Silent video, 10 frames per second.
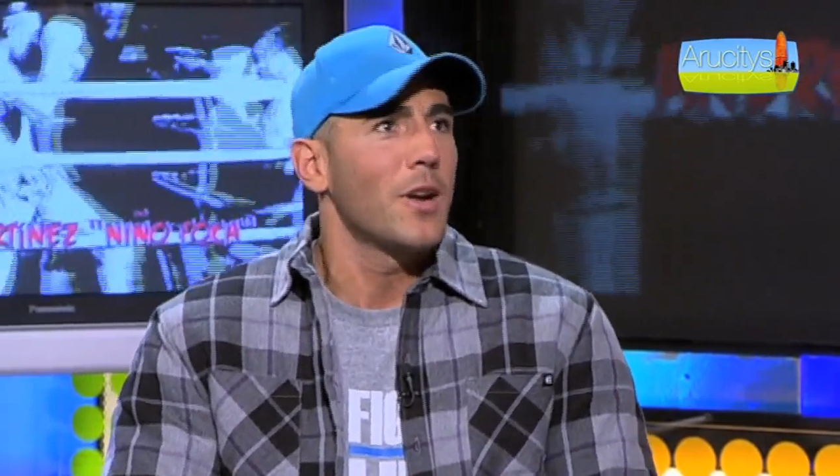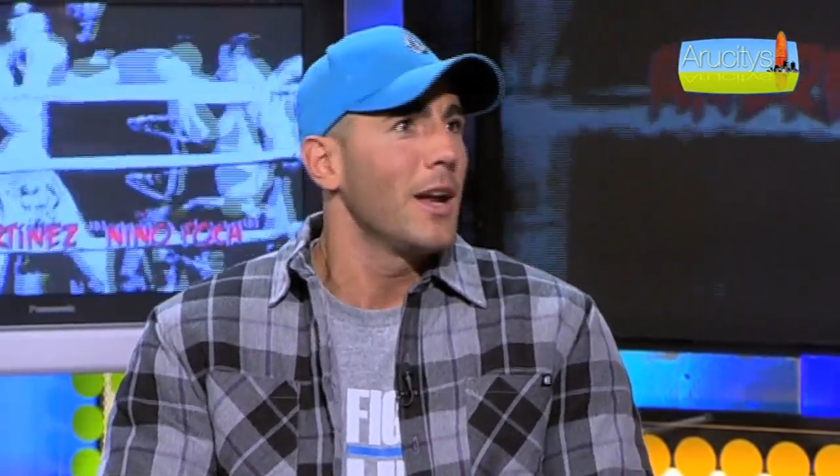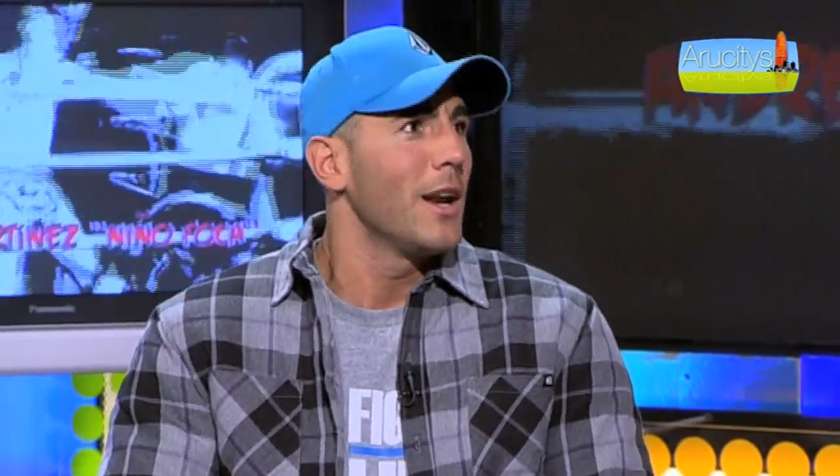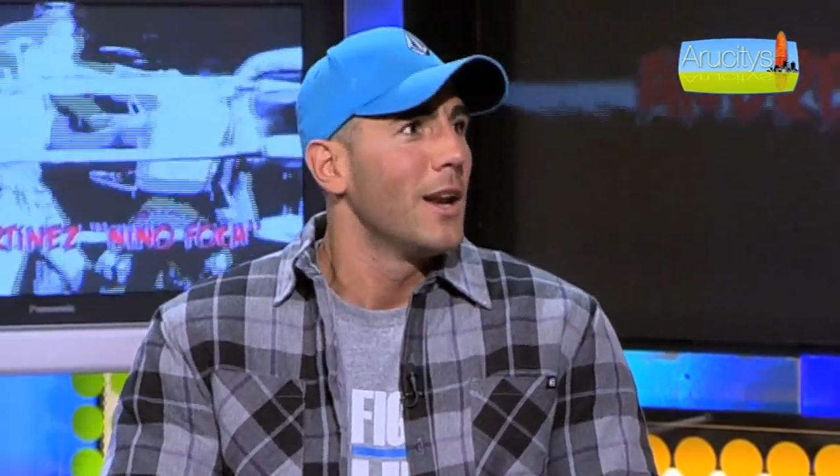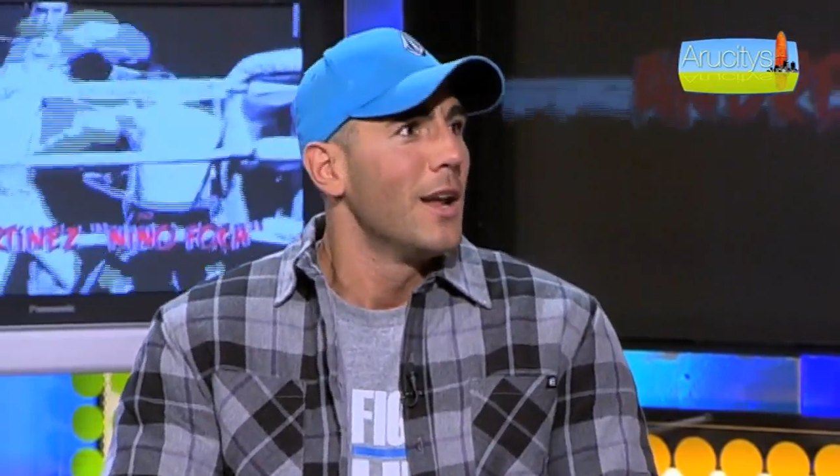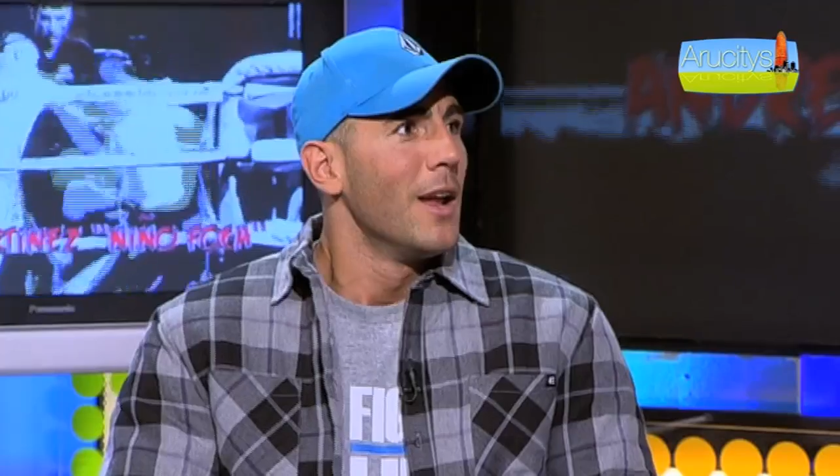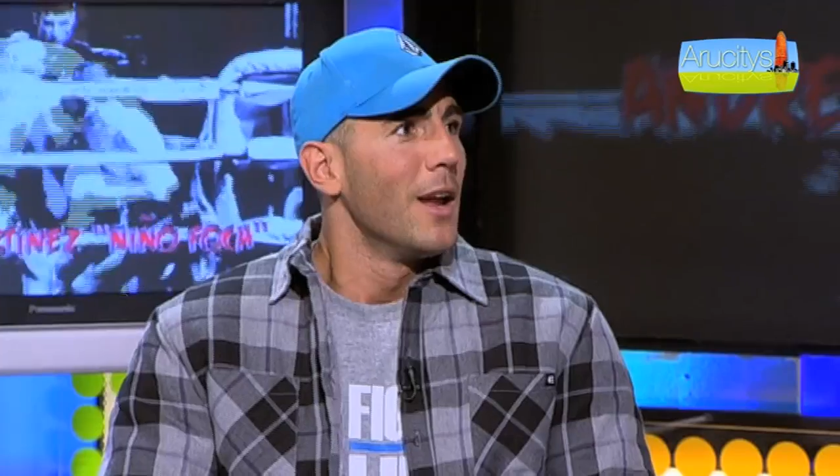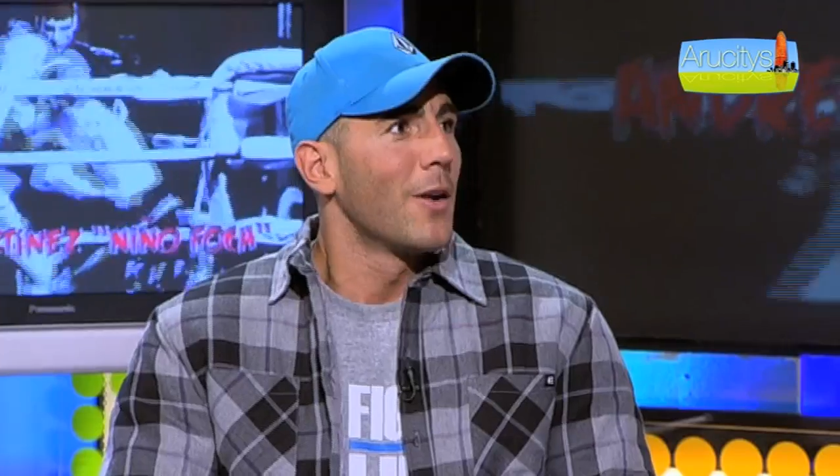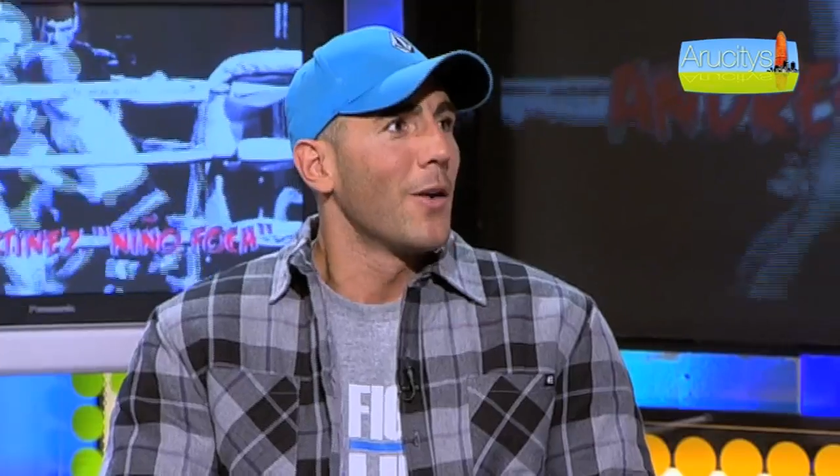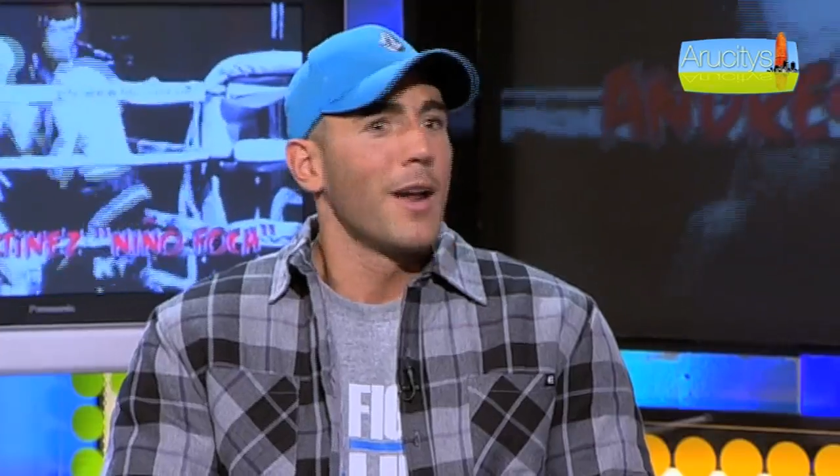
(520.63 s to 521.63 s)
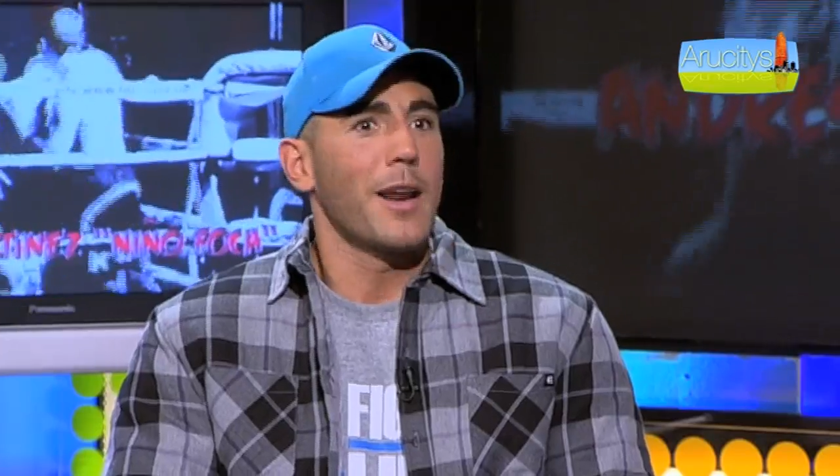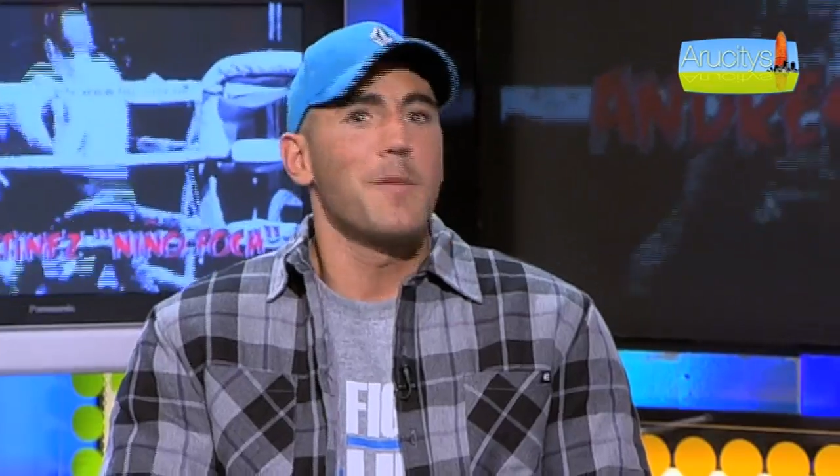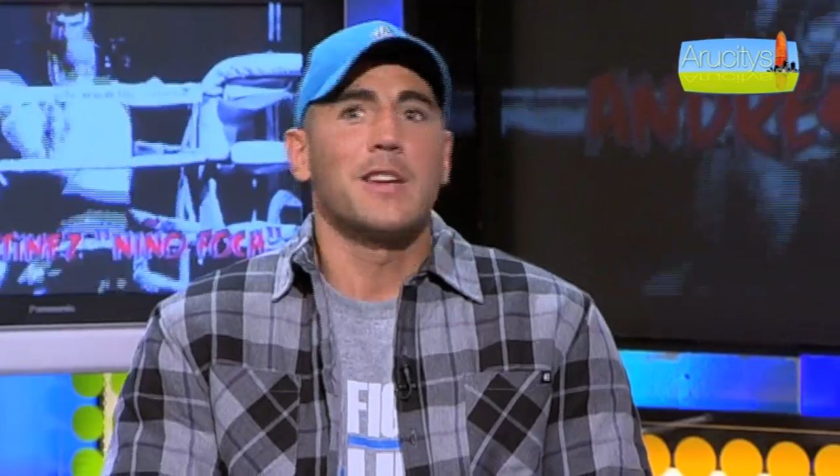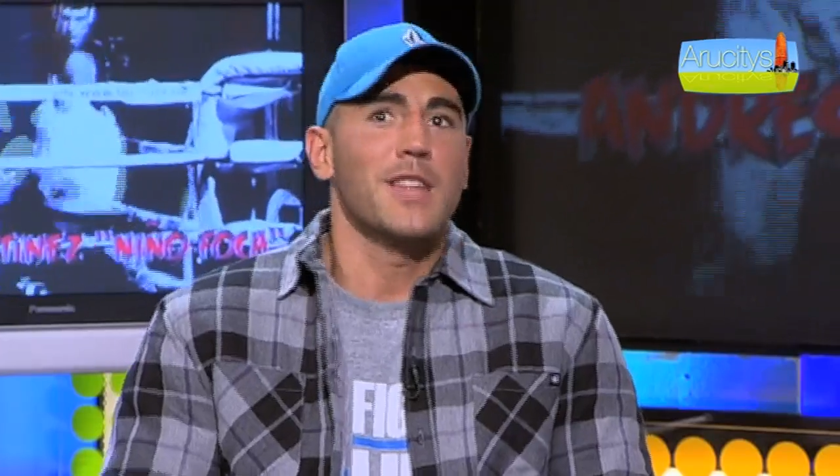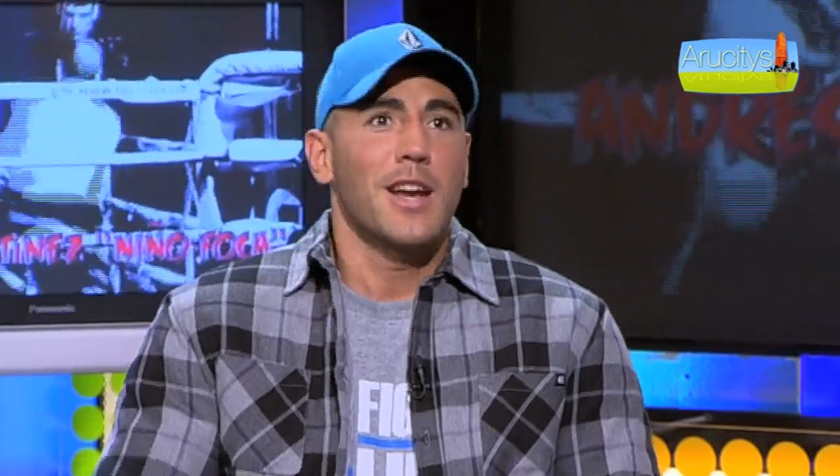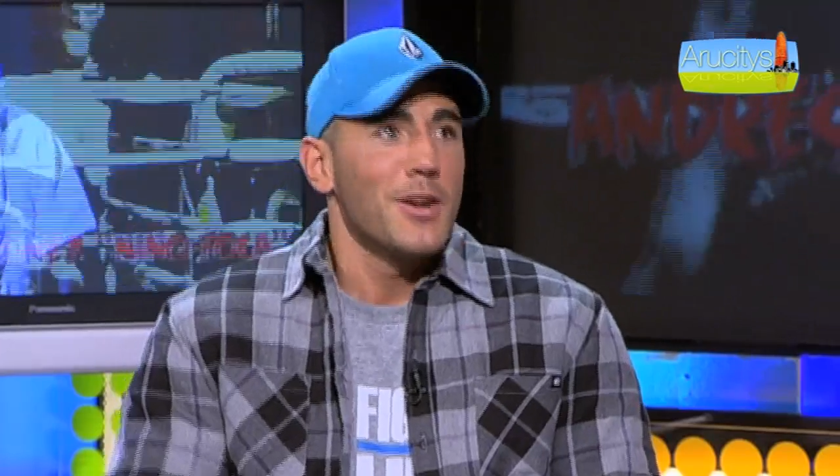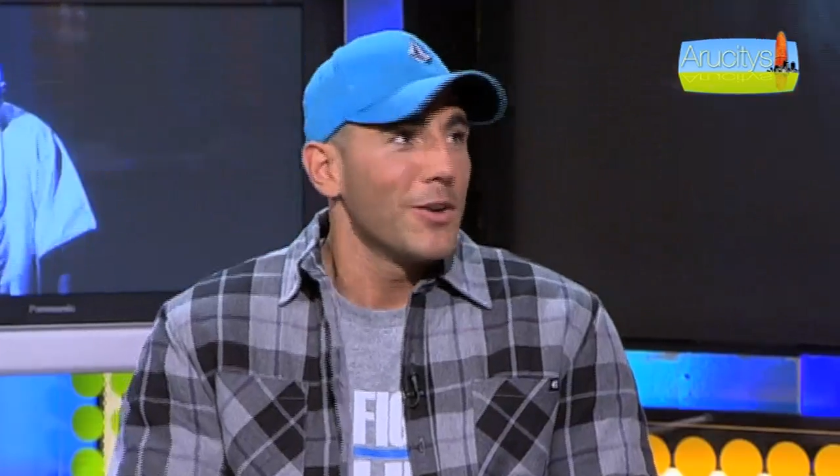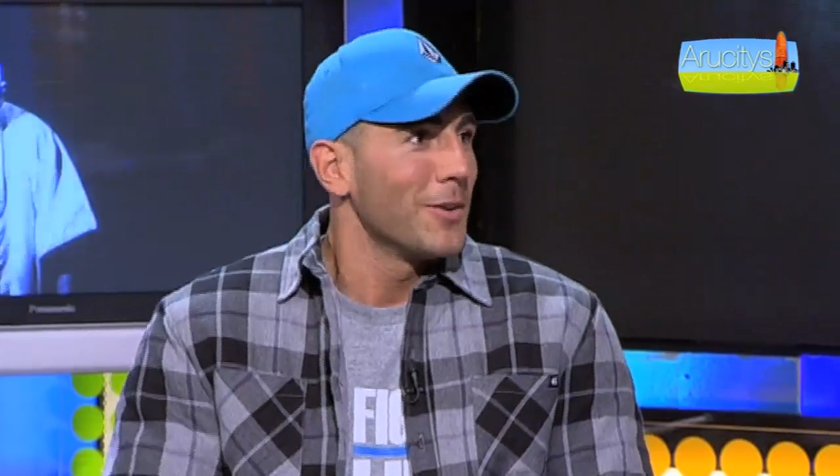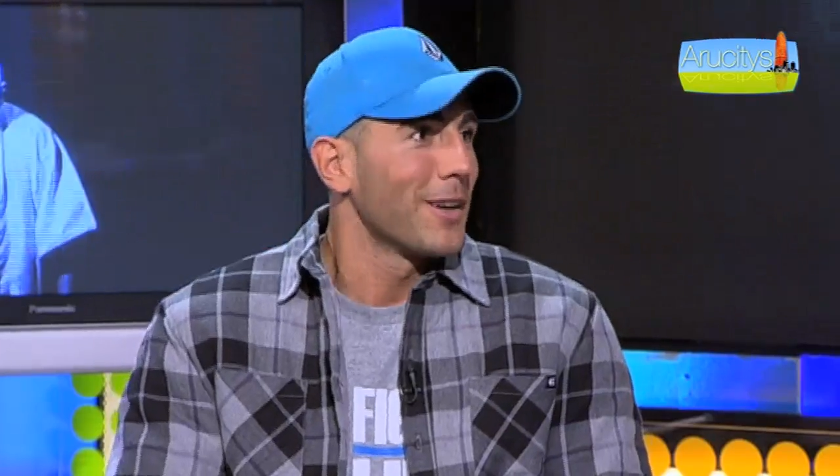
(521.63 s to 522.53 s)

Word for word: el, con el Rey Misterio?